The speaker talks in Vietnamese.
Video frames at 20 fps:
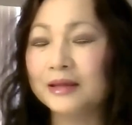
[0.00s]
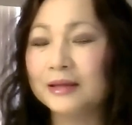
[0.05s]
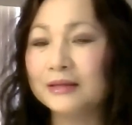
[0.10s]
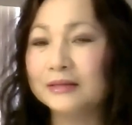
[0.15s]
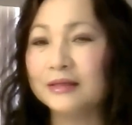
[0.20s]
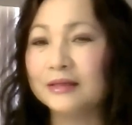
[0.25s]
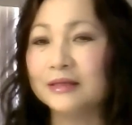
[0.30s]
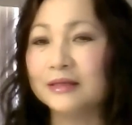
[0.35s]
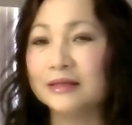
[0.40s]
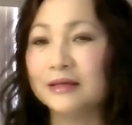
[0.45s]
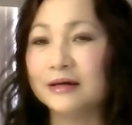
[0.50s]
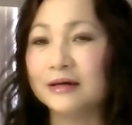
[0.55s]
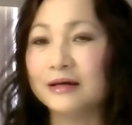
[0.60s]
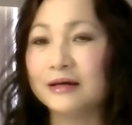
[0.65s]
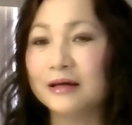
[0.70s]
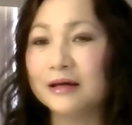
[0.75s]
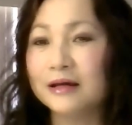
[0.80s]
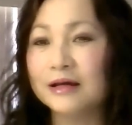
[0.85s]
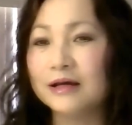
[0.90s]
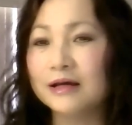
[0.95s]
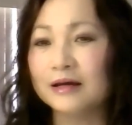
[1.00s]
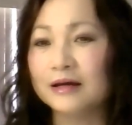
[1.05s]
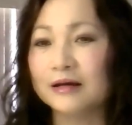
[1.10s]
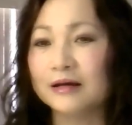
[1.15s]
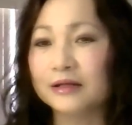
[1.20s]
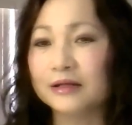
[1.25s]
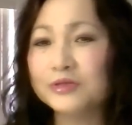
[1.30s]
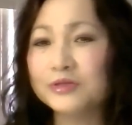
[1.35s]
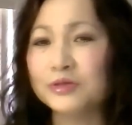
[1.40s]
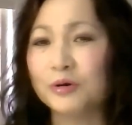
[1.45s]
thì ờ, ờ,
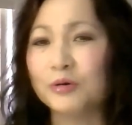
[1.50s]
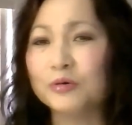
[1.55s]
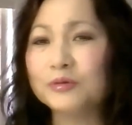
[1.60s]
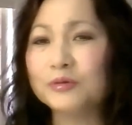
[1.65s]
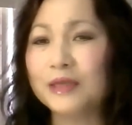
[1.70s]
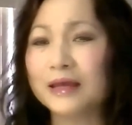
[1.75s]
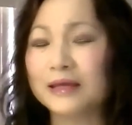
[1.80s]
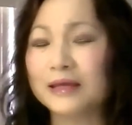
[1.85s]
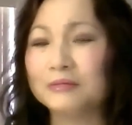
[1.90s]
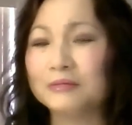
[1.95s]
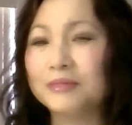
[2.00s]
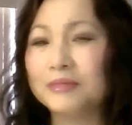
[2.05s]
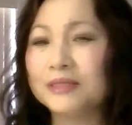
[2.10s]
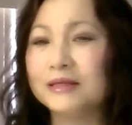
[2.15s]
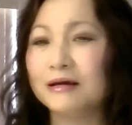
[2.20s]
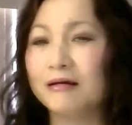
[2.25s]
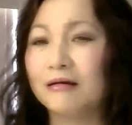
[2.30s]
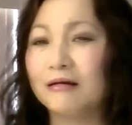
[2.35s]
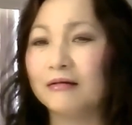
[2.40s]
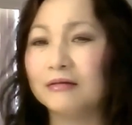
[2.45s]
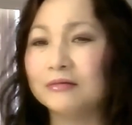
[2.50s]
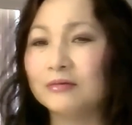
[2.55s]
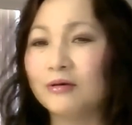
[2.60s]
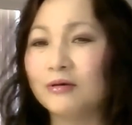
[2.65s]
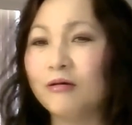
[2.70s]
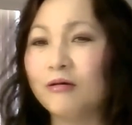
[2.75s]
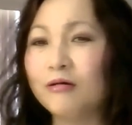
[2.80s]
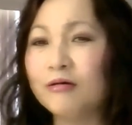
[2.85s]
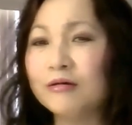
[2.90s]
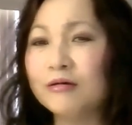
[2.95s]
cái chỗ này bây giờ
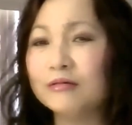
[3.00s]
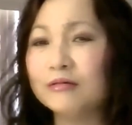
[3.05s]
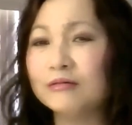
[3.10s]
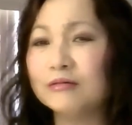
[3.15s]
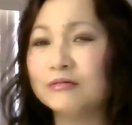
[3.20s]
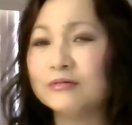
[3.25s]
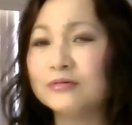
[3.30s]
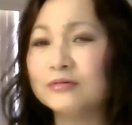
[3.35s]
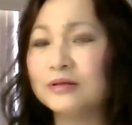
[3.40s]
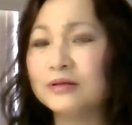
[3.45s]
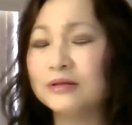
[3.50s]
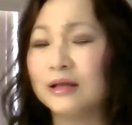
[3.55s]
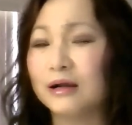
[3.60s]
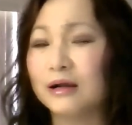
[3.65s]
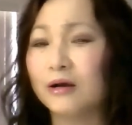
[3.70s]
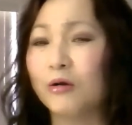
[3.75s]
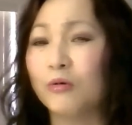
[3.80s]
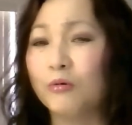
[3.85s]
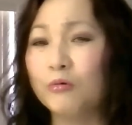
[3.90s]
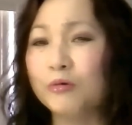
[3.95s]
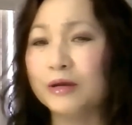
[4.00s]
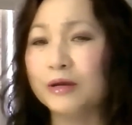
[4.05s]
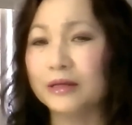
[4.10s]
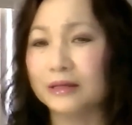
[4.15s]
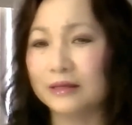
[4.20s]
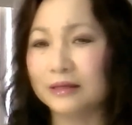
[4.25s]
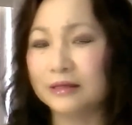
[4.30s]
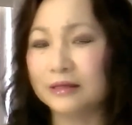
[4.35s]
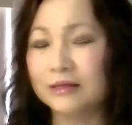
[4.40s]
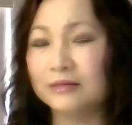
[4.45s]
nó rất là cũ
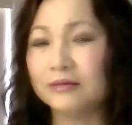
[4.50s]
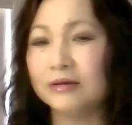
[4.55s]
kỹ